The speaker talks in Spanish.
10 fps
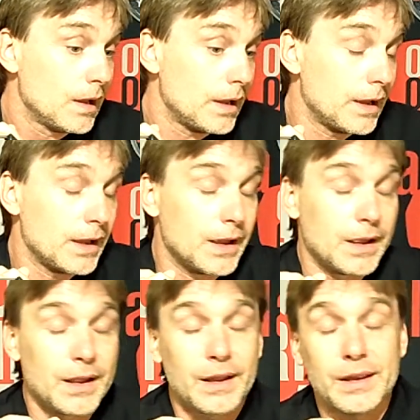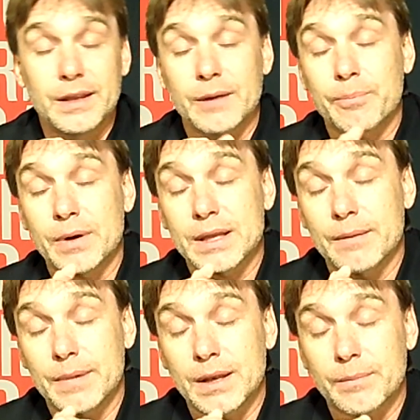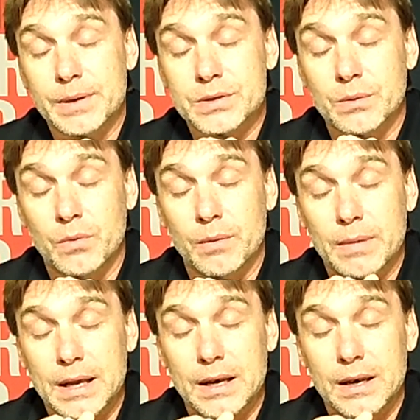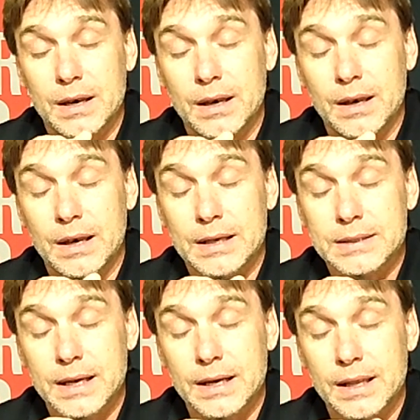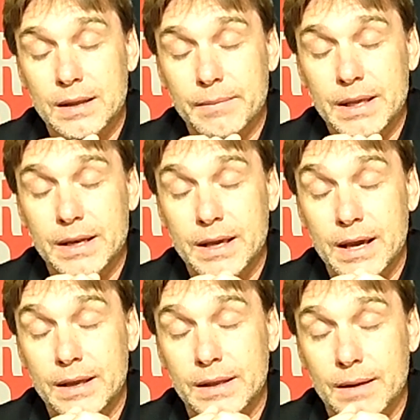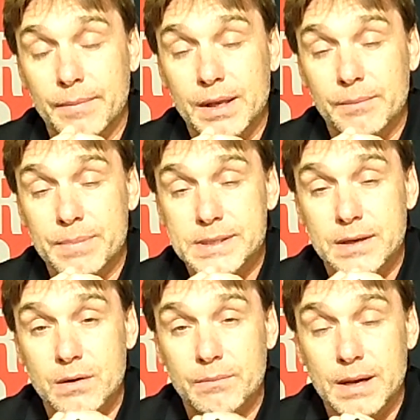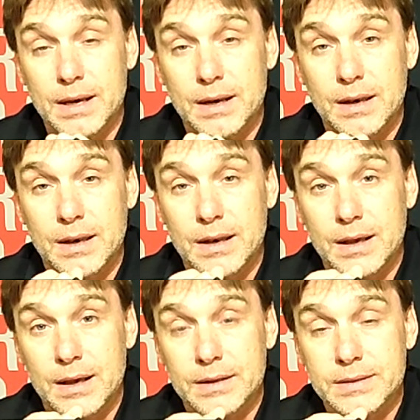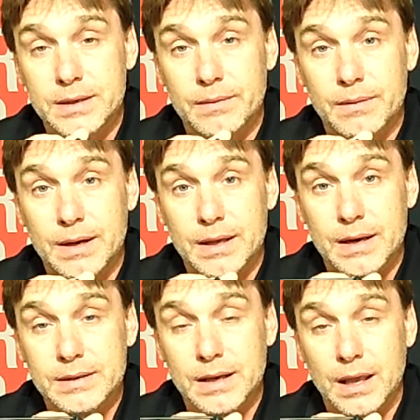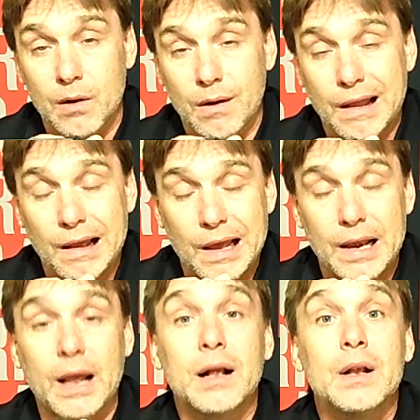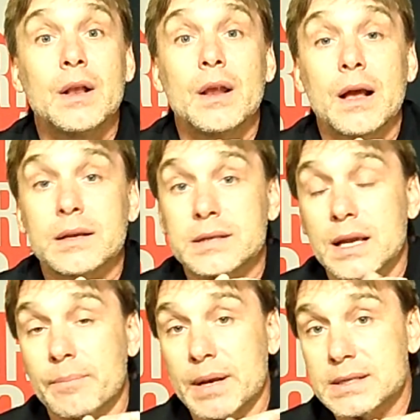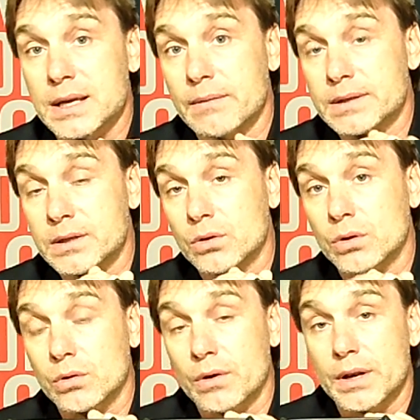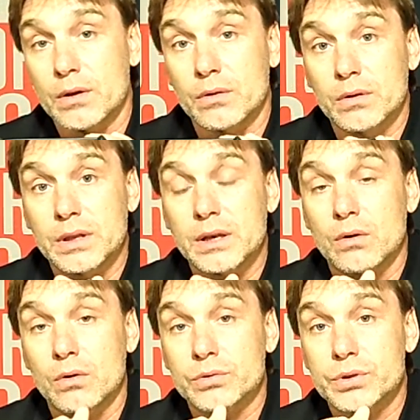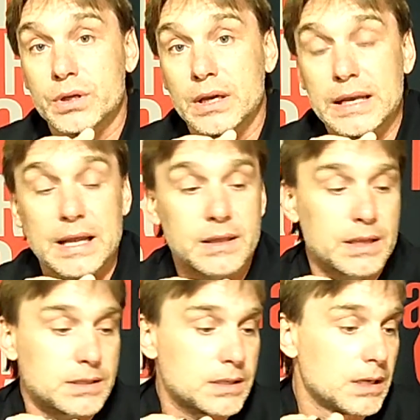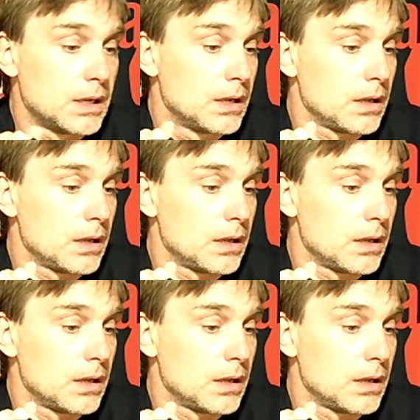Eh, y después también empezó muy mal las Águilas de América y también empezaron mal la Chiva Rayada de Guadalajara Así que parece que va a ser otro torneo donde los eh, grandes